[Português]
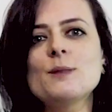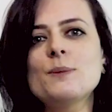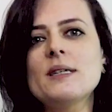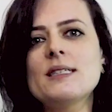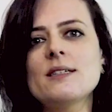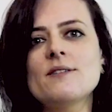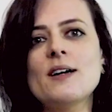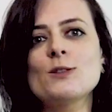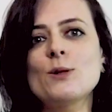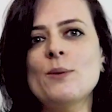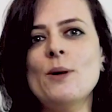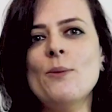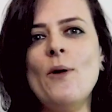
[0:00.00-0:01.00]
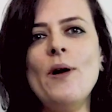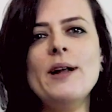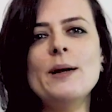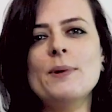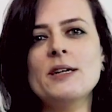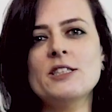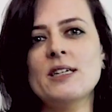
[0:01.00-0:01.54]
de preservar sua
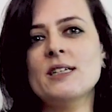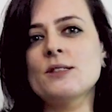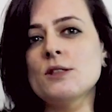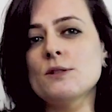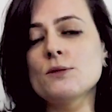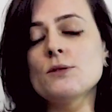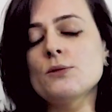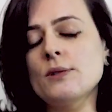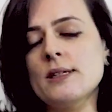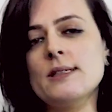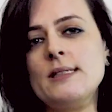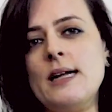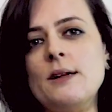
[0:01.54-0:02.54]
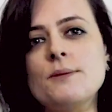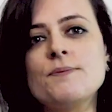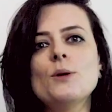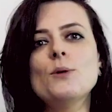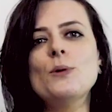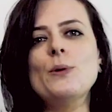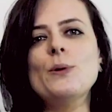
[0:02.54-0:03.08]
memória para gerações futuras, claro.
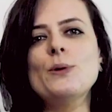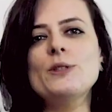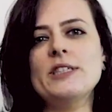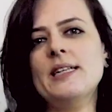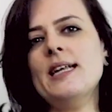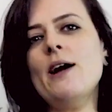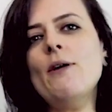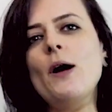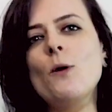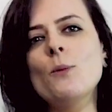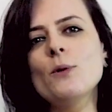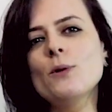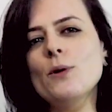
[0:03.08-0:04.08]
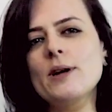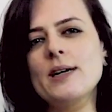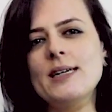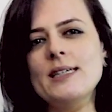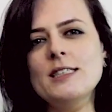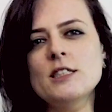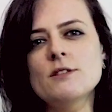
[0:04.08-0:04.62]
O general acumulou
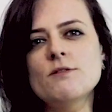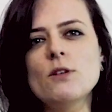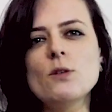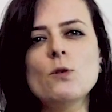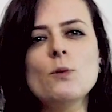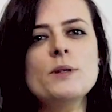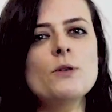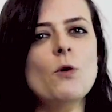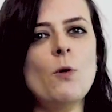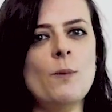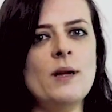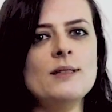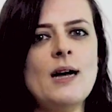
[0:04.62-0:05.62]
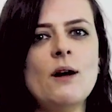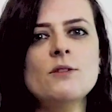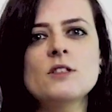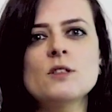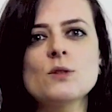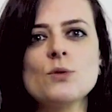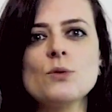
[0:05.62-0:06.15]
grande volume documental
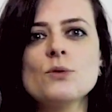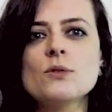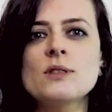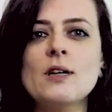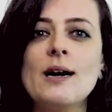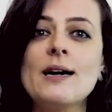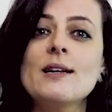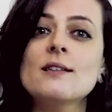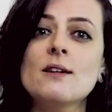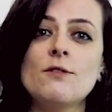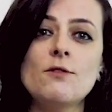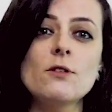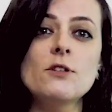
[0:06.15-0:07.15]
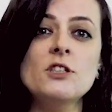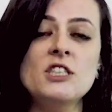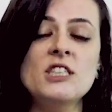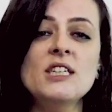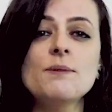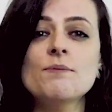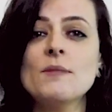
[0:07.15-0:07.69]
de estudos na área da
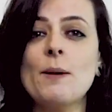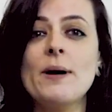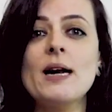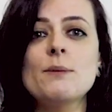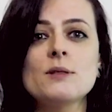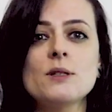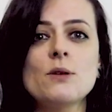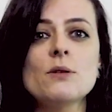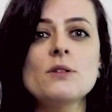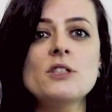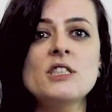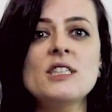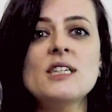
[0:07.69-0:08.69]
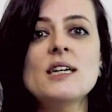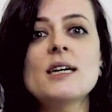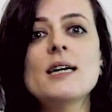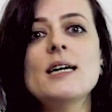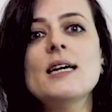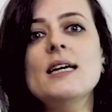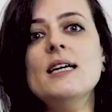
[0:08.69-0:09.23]
ufologia, da parapsicologia
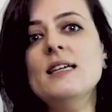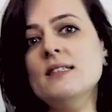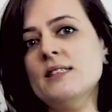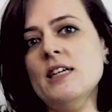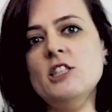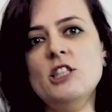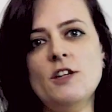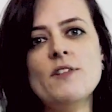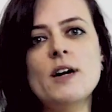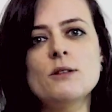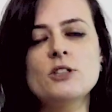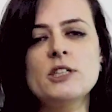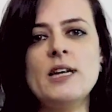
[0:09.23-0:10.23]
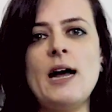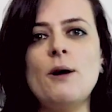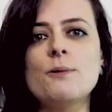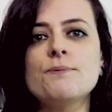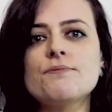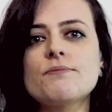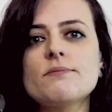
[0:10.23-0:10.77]
e científica no
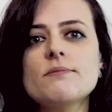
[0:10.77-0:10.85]
geral.